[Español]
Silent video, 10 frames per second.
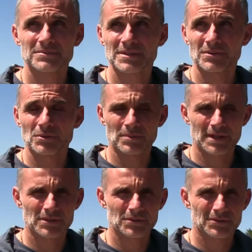un saludo
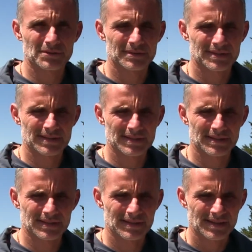para todos.
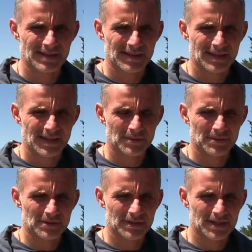Este,
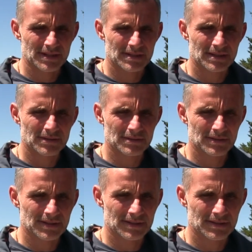bueno, agradecido
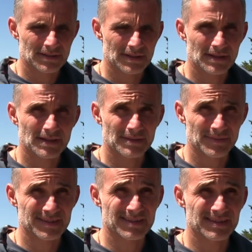de, que
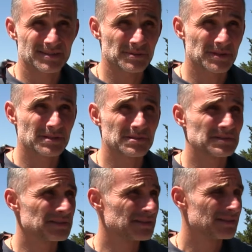me hayan recibido
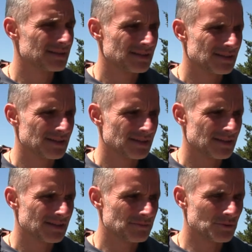y,
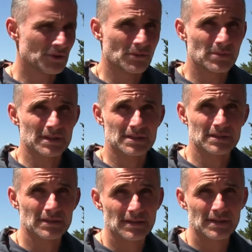muy
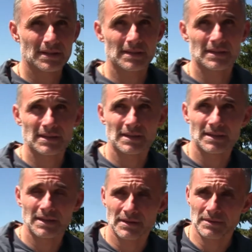complacido, la verdad,
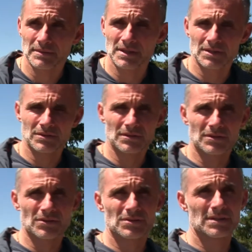de, haber venido, a
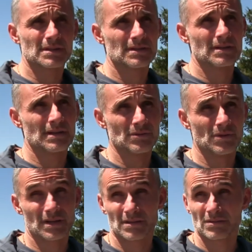conocer el,
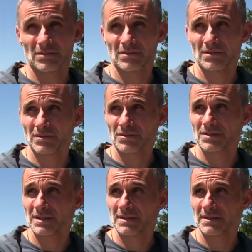lugar, que no, lo
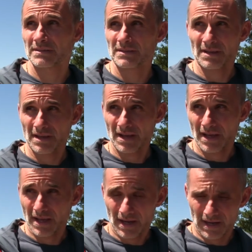conocía,
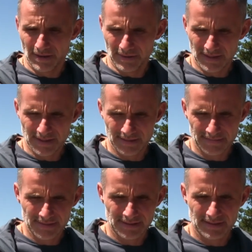la, verdad,
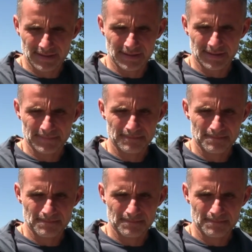este,